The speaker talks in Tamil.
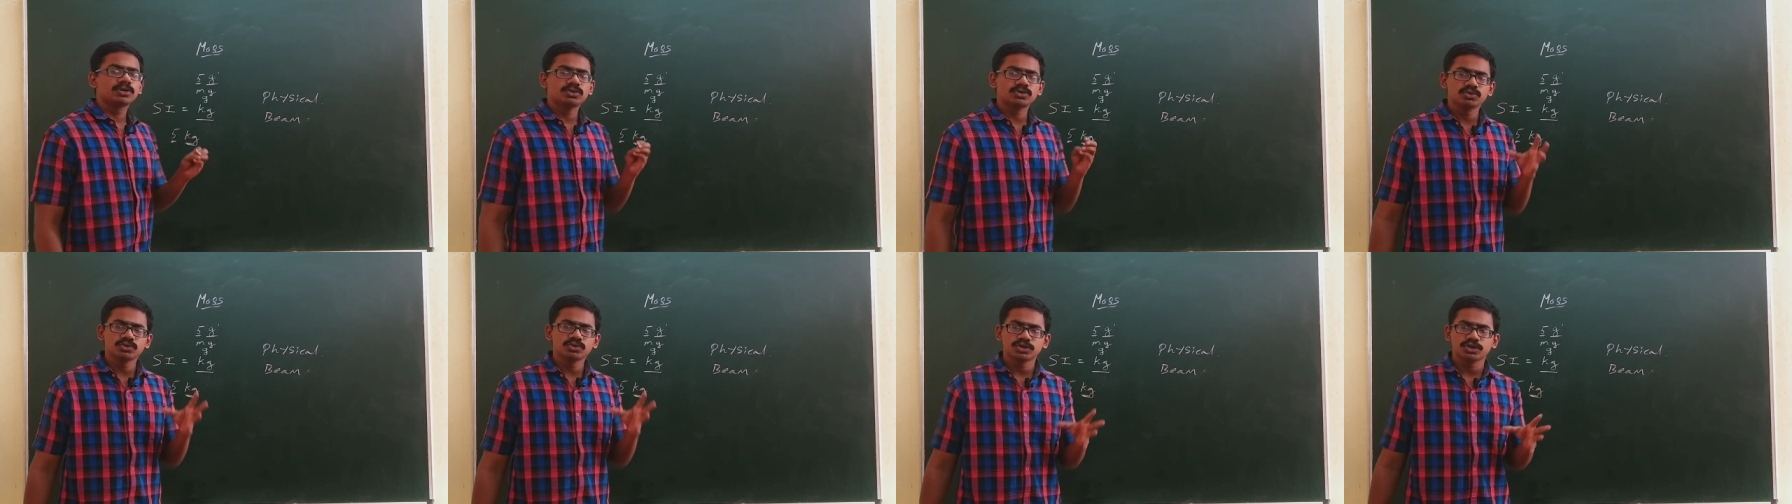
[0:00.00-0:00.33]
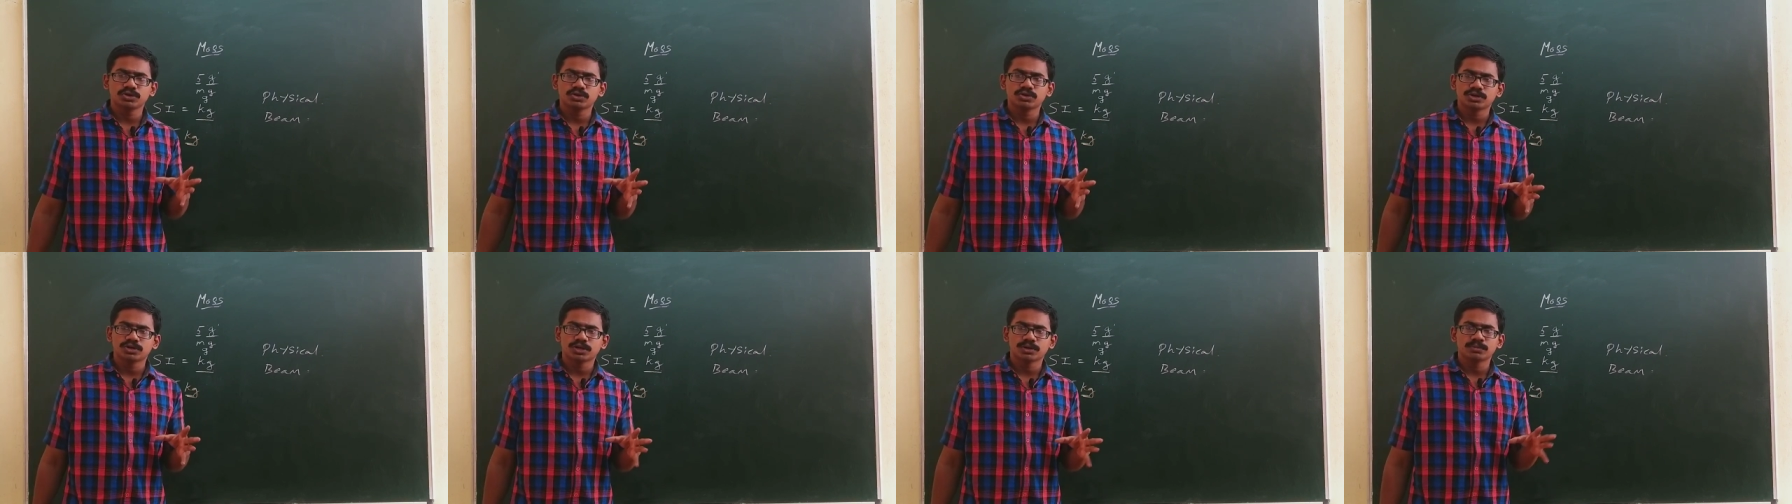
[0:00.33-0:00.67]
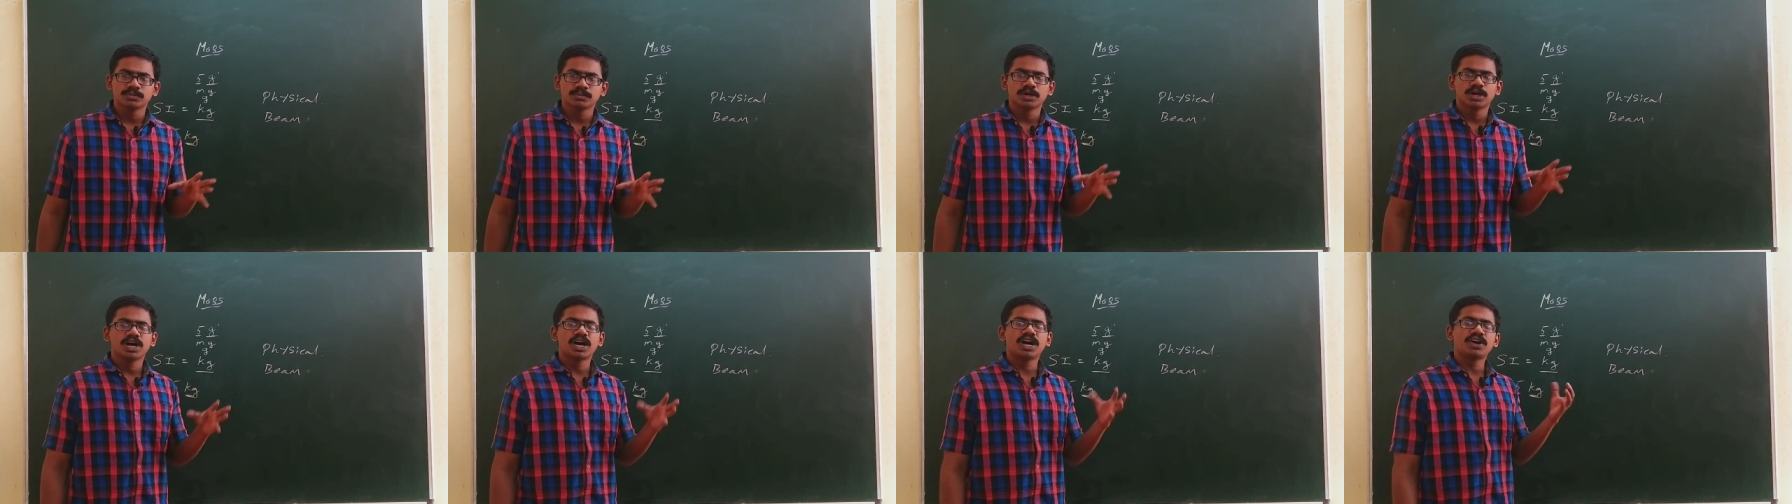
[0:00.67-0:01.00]
டூ
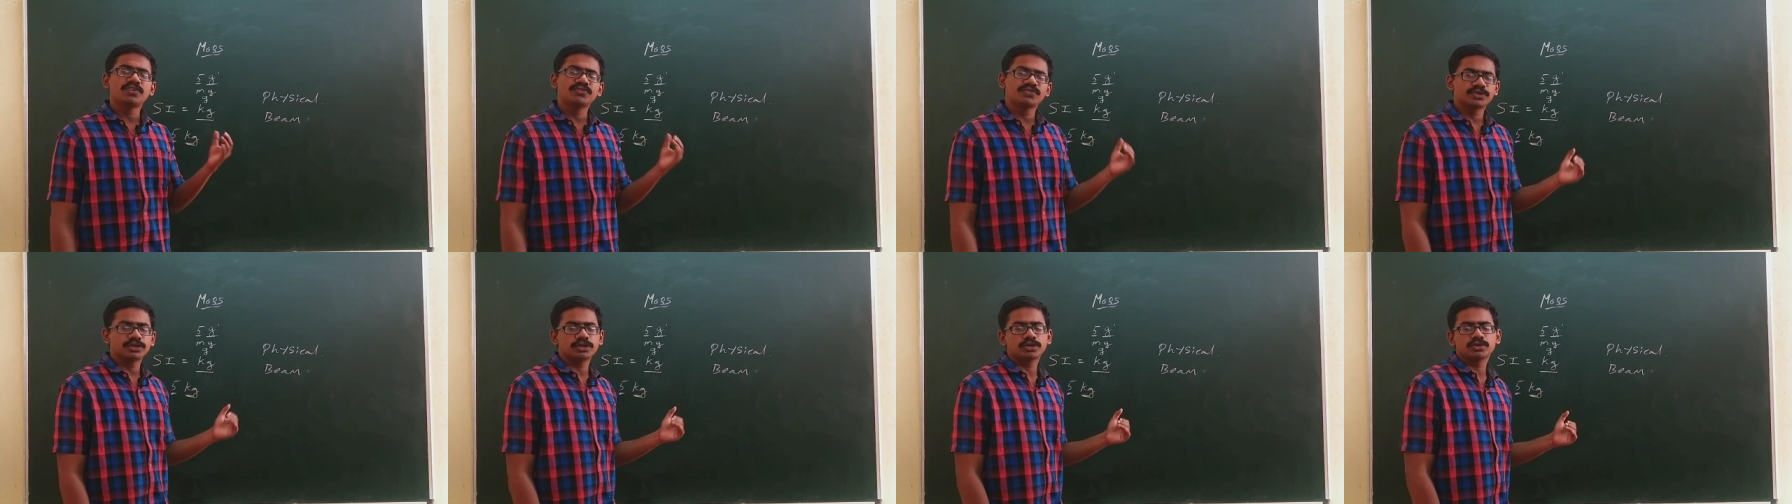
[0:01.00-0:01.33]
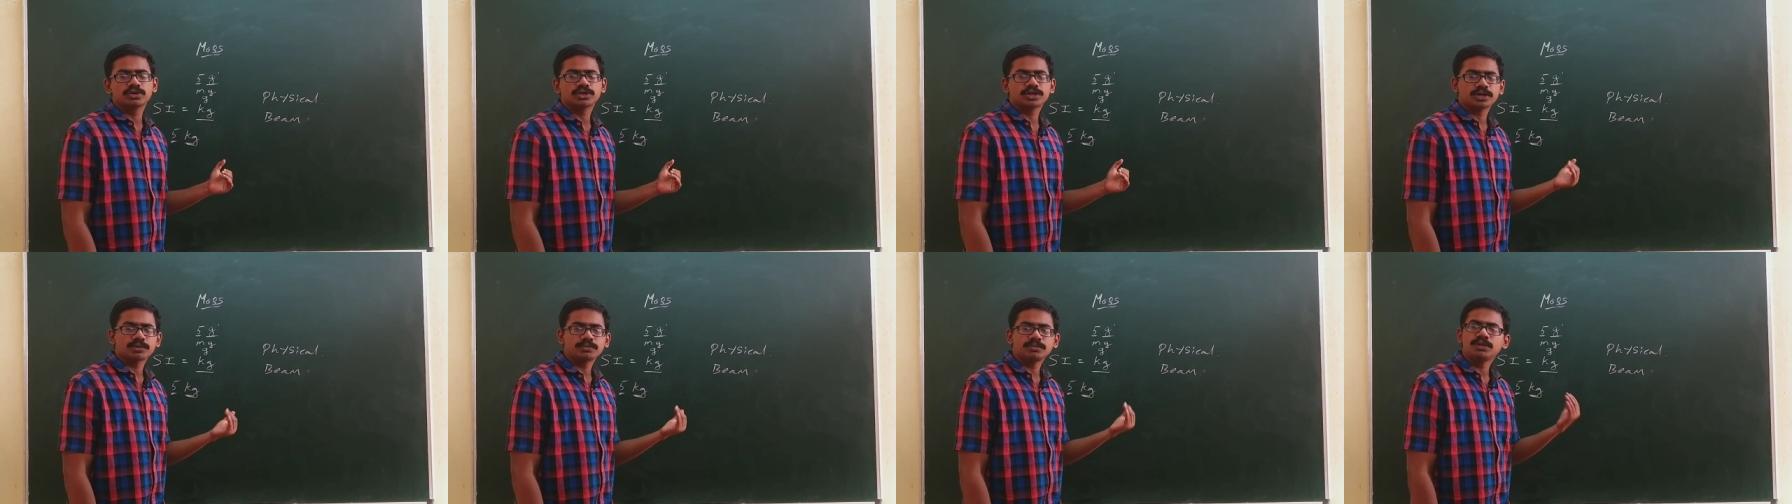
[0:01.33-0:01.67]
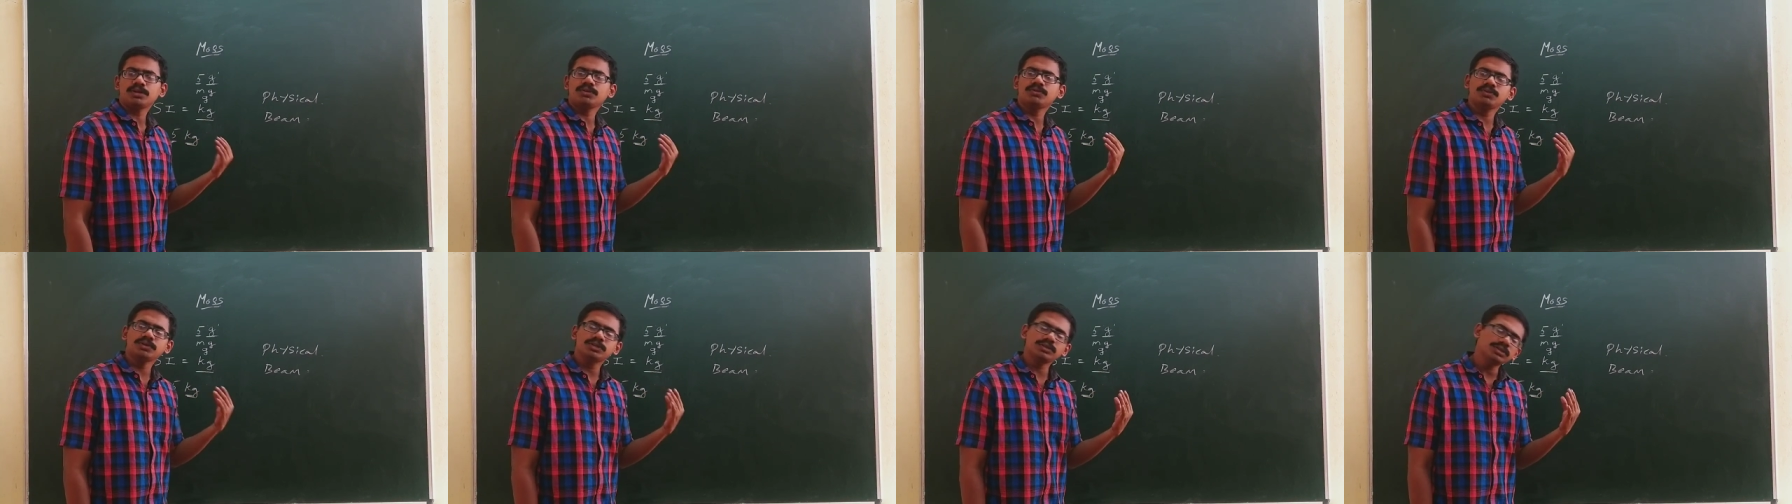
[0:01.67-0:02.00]
கிலோகிராம் ஹாஃப்
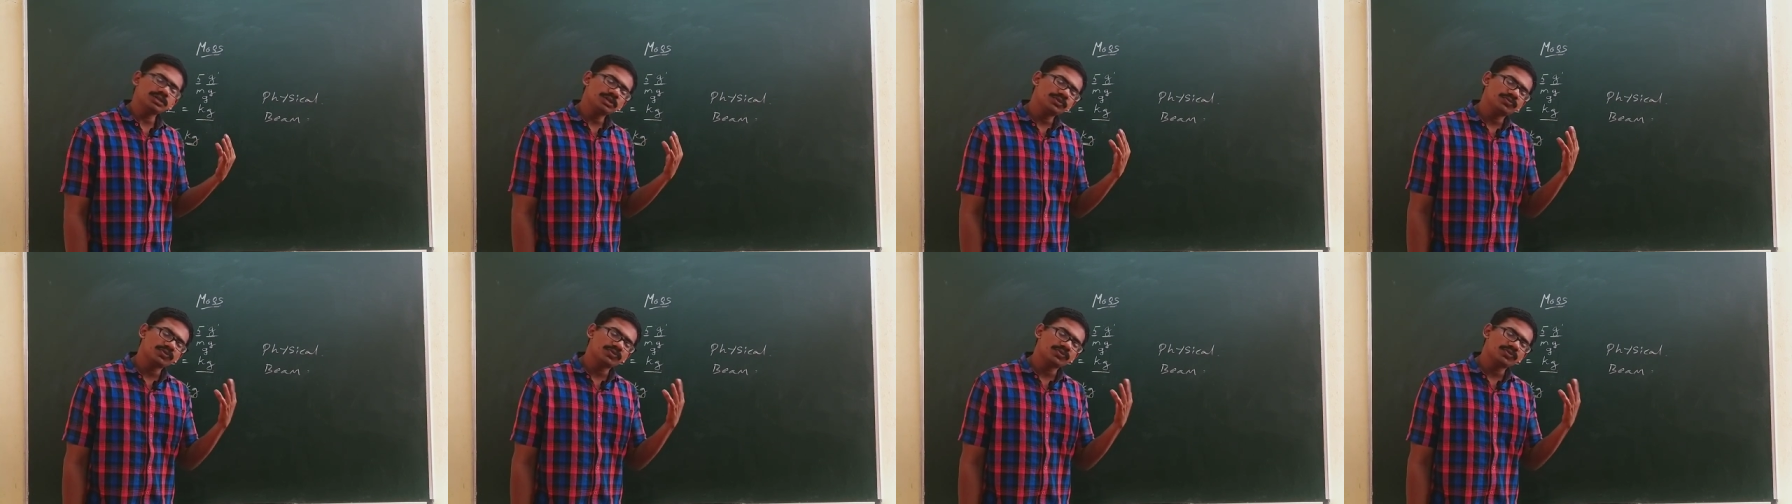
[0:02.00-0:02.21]
கிலோகிராம்னா அவங்க